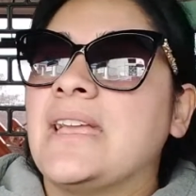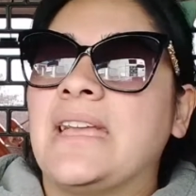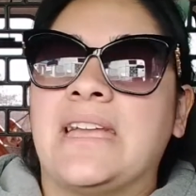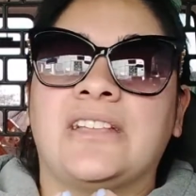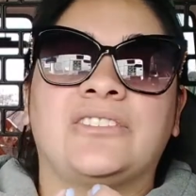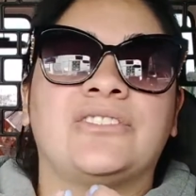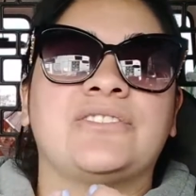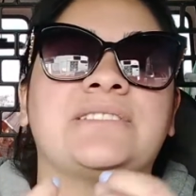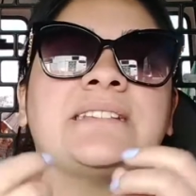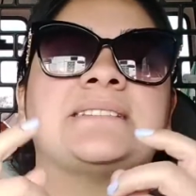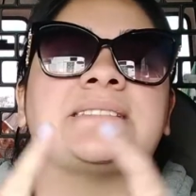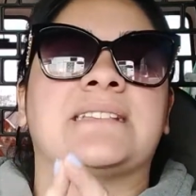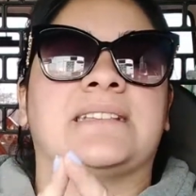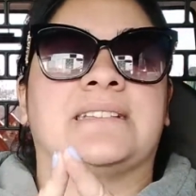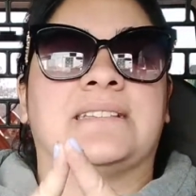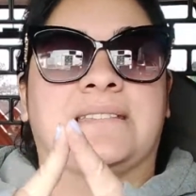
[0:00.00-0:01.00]
Entonces
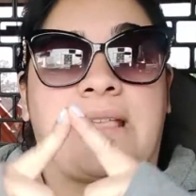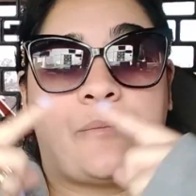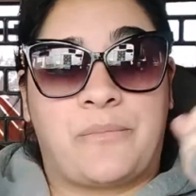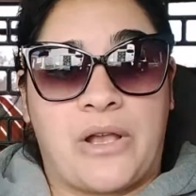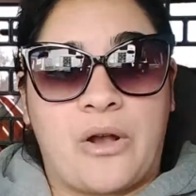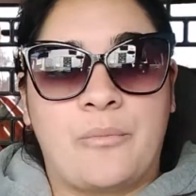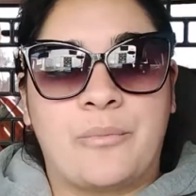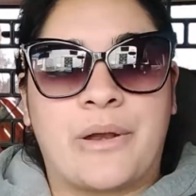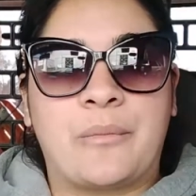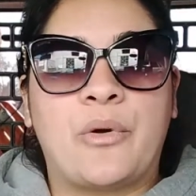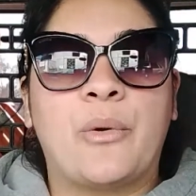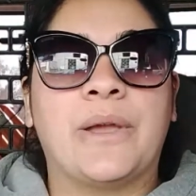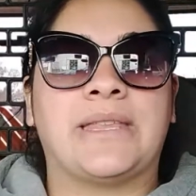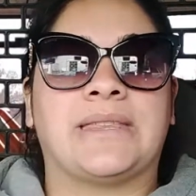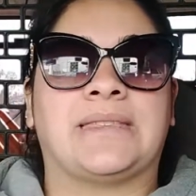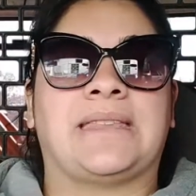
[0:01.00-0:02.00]
también
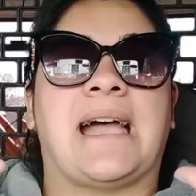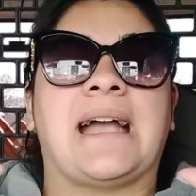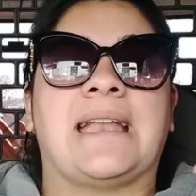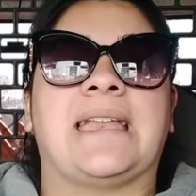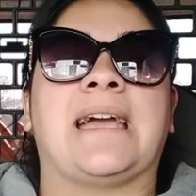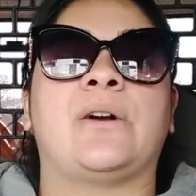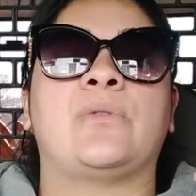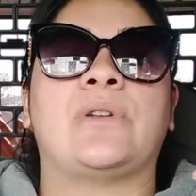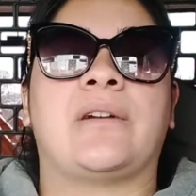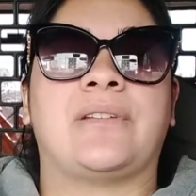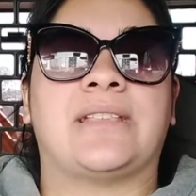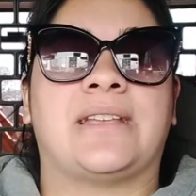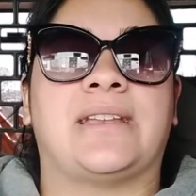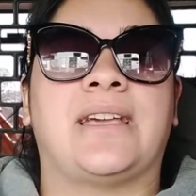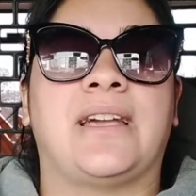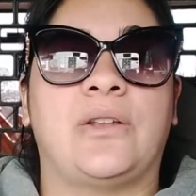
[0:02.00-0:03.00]
compramos ventana, una
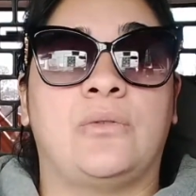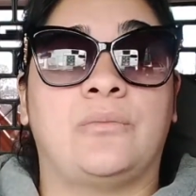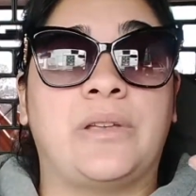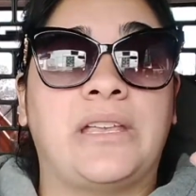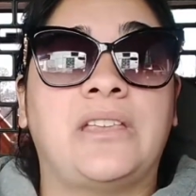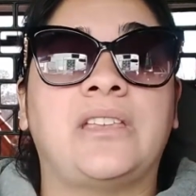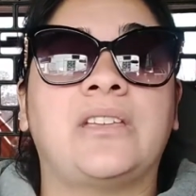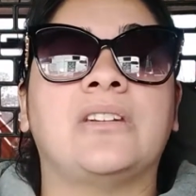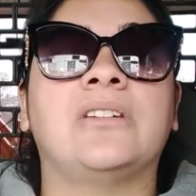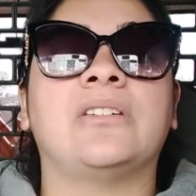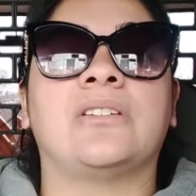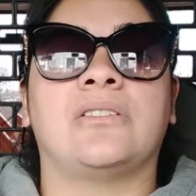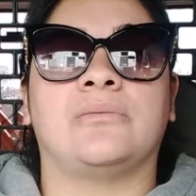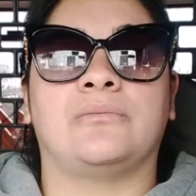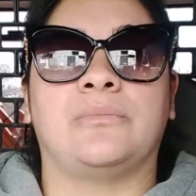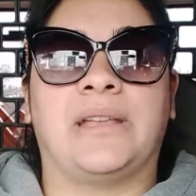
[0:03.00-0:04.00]
ventana de aluminio
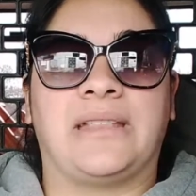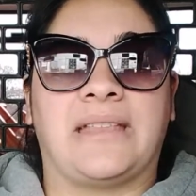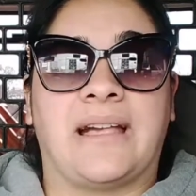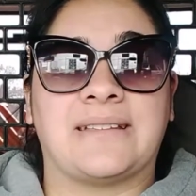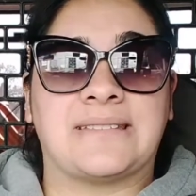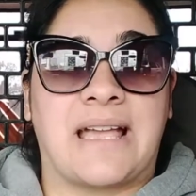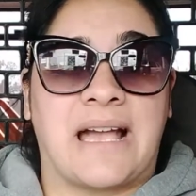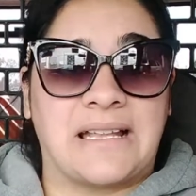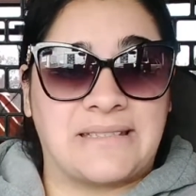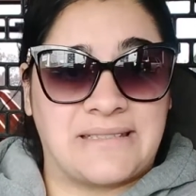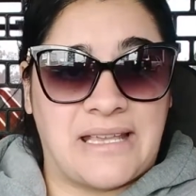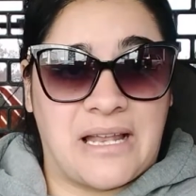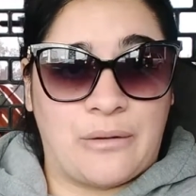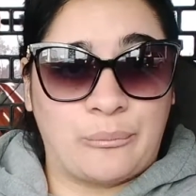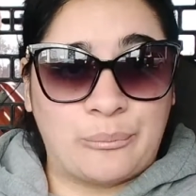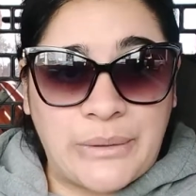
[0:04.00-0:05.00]
con vistas
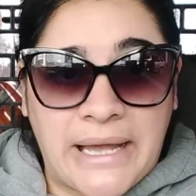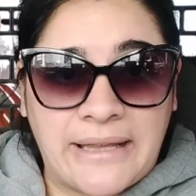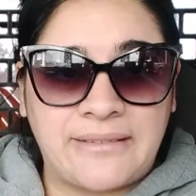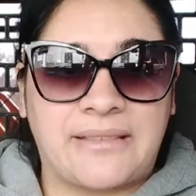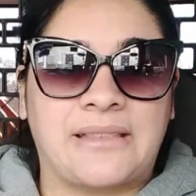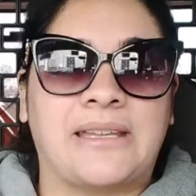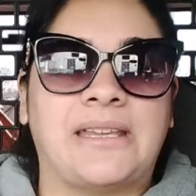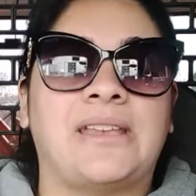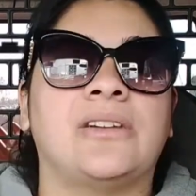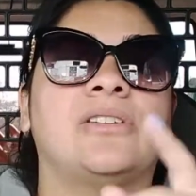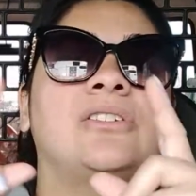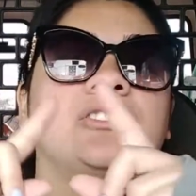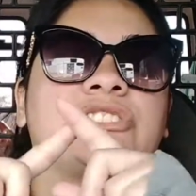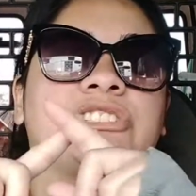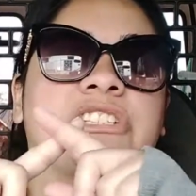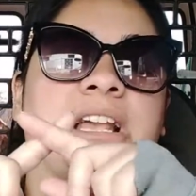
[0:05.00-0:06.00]
hacia el
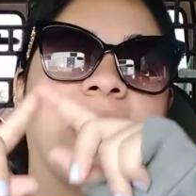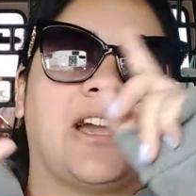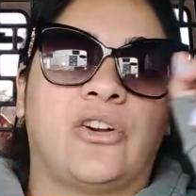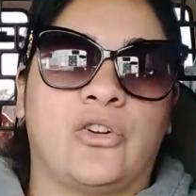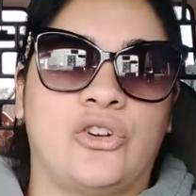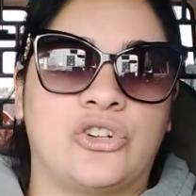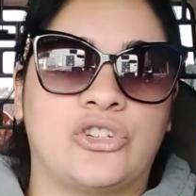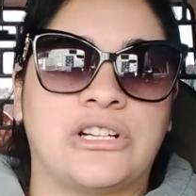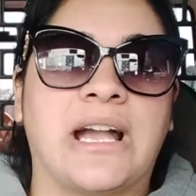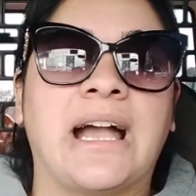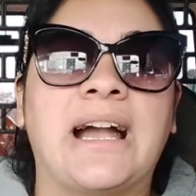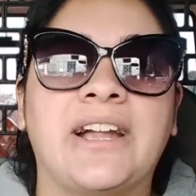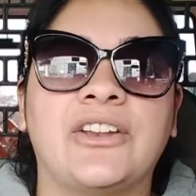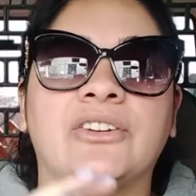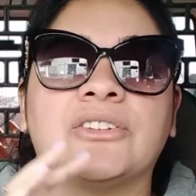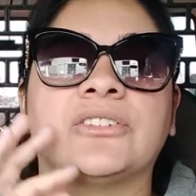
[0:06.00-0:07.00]
patio, ya la
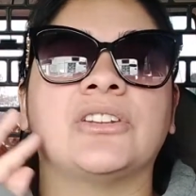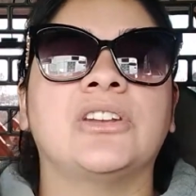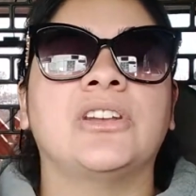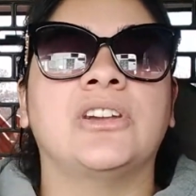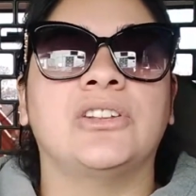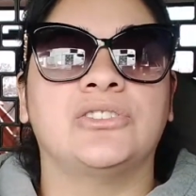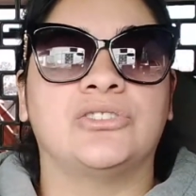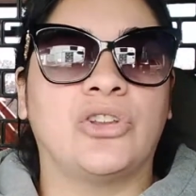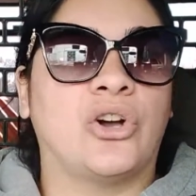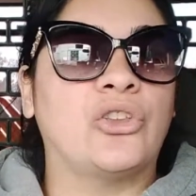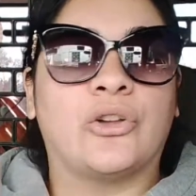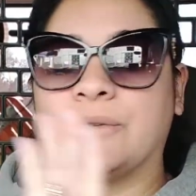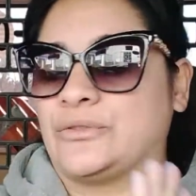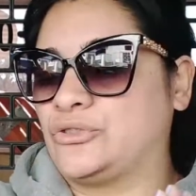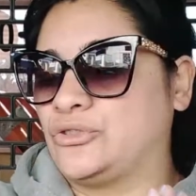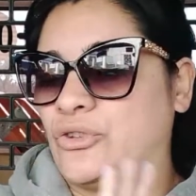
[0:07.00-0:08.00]
colocaron,
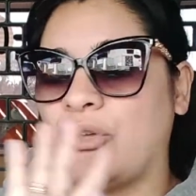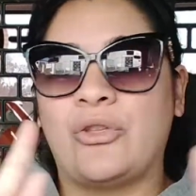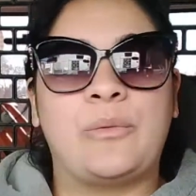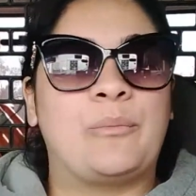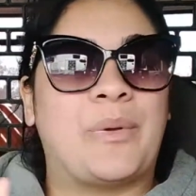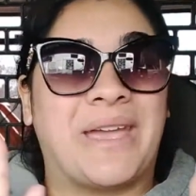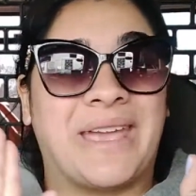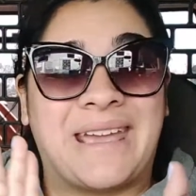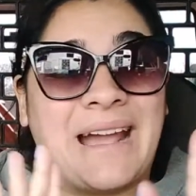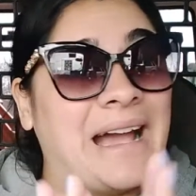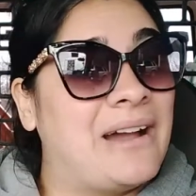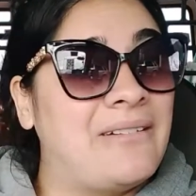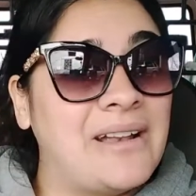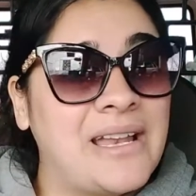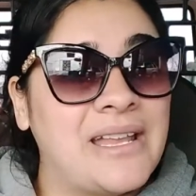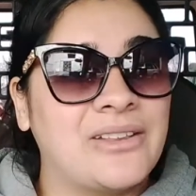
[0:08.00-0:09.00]
todo, todo
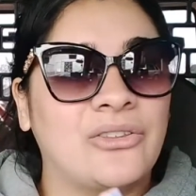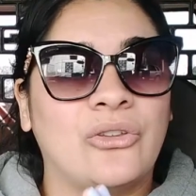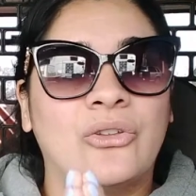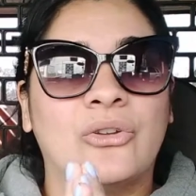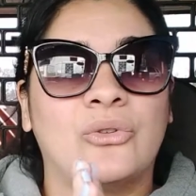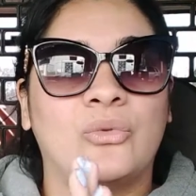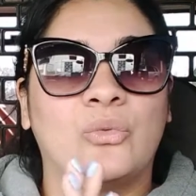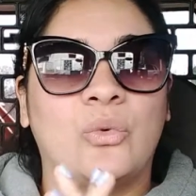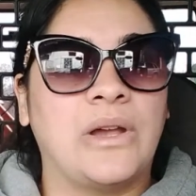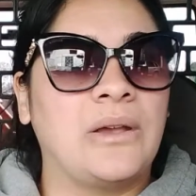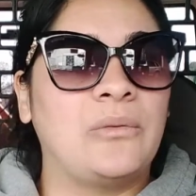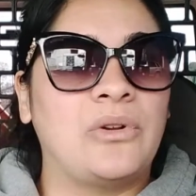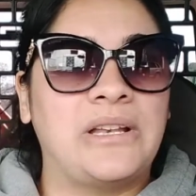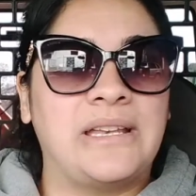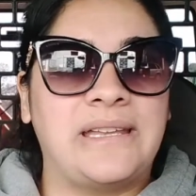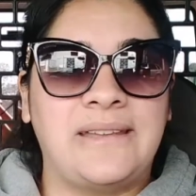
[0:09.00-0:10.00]
impecable, todo
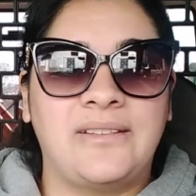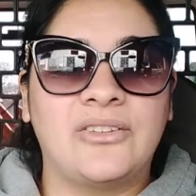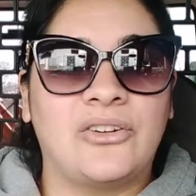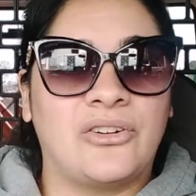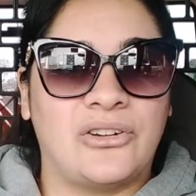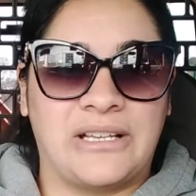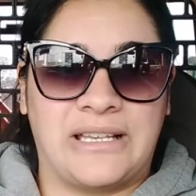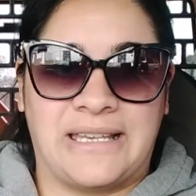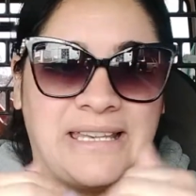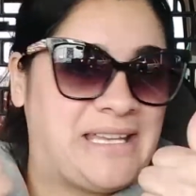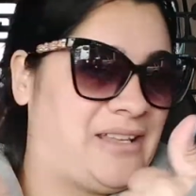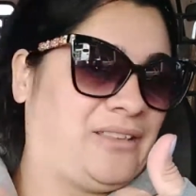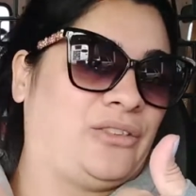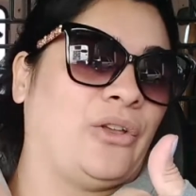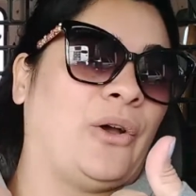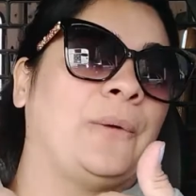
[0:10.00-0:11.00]
nuevo, lindo,
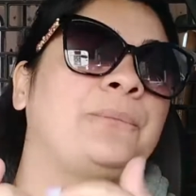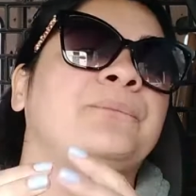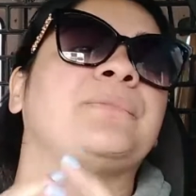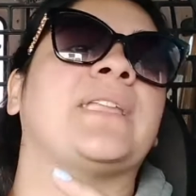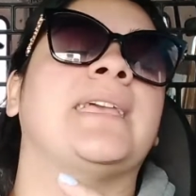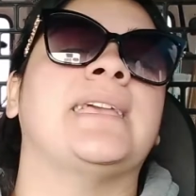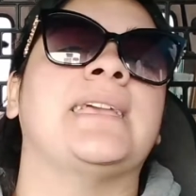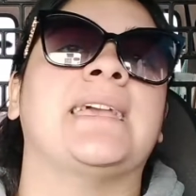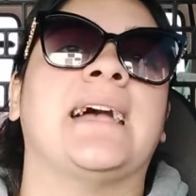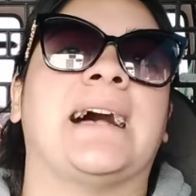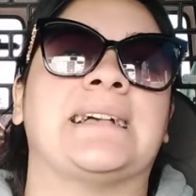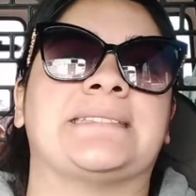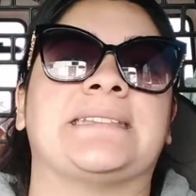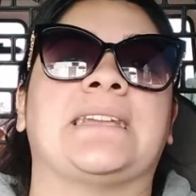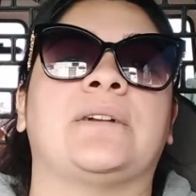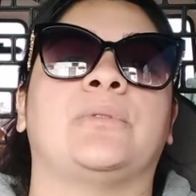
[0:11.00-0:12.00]
listo.
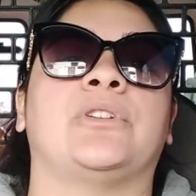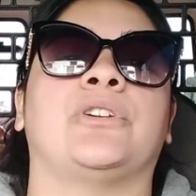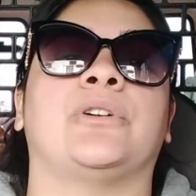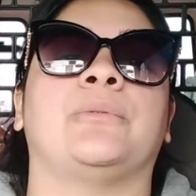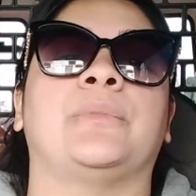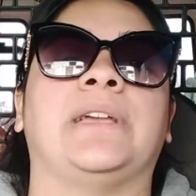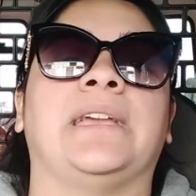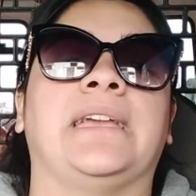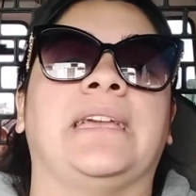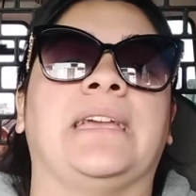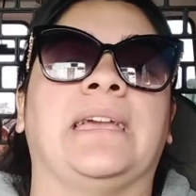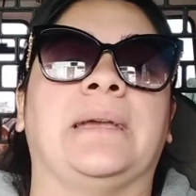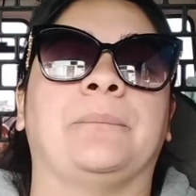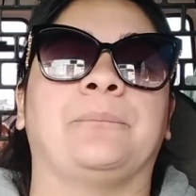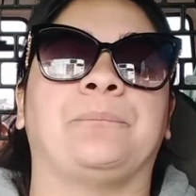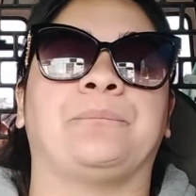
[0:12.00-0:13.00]
Así que bueno,
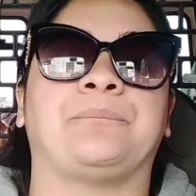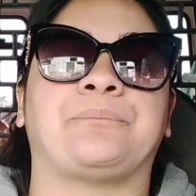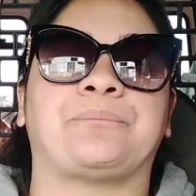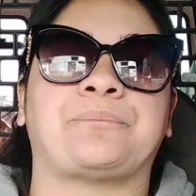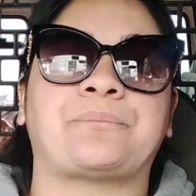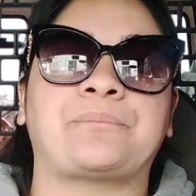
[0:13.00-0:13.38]
em,